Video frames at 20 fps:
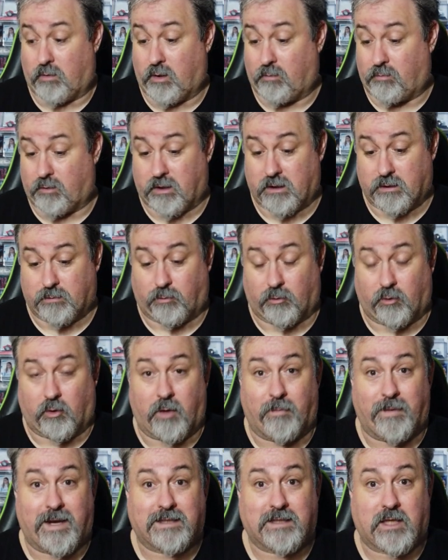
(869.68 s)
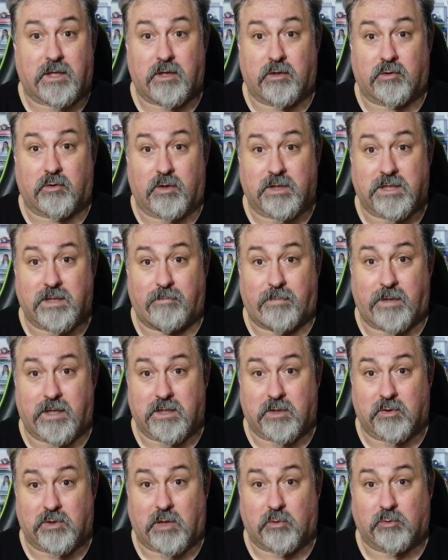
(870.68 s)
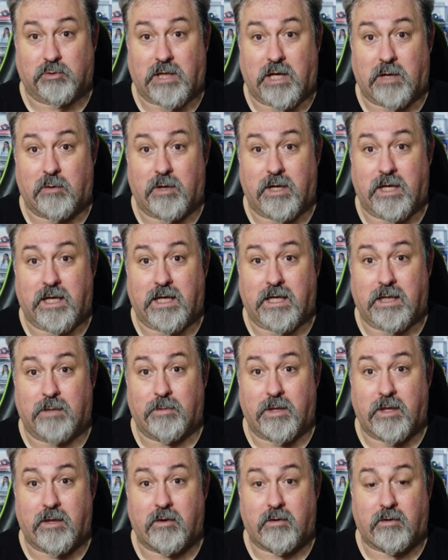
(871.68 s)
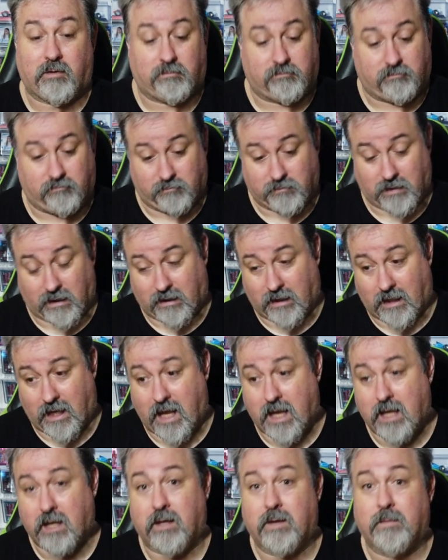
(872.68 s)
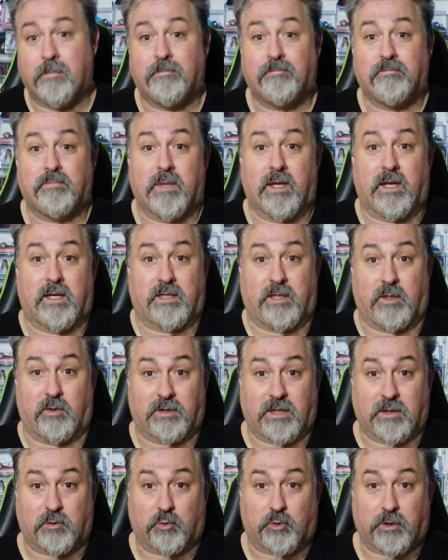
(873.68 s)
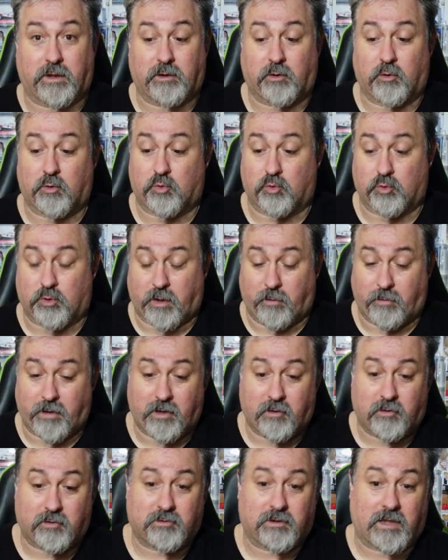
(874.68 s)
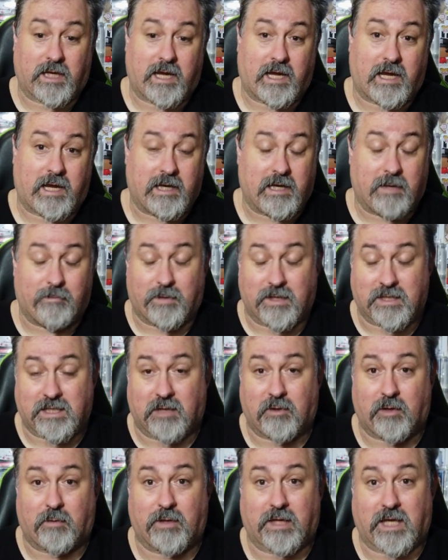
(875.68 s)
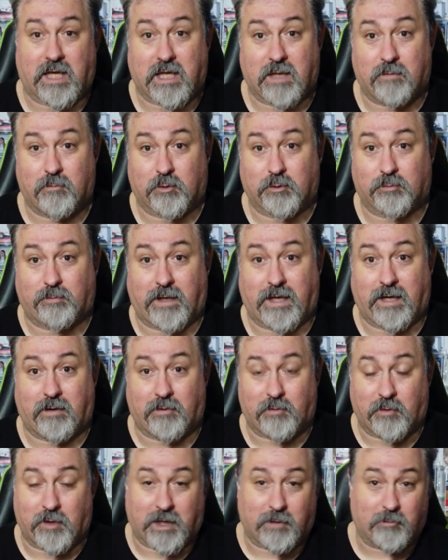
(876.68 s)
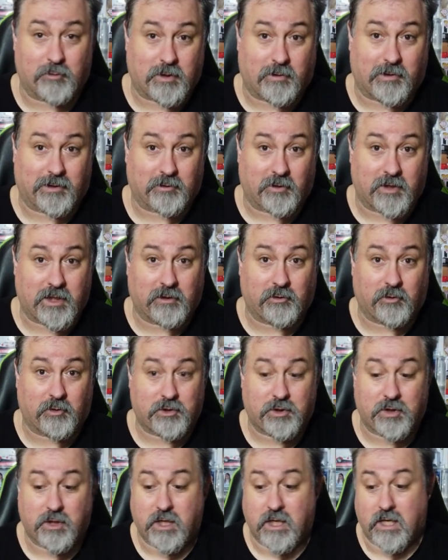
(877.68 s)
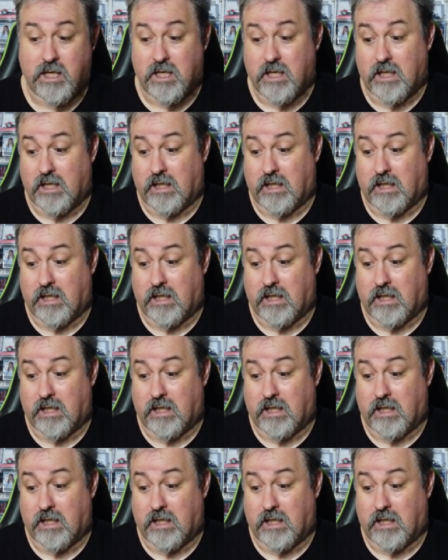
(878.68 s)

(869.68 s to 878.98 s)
Bueno, pues por lo demás, deciros lo de siempre. Si os ha gustado el vídeo, dadle like si no estáis suscritos, suscribiros. Ya iré pensando a ver qué hacemos para cuando lleguemos a 400.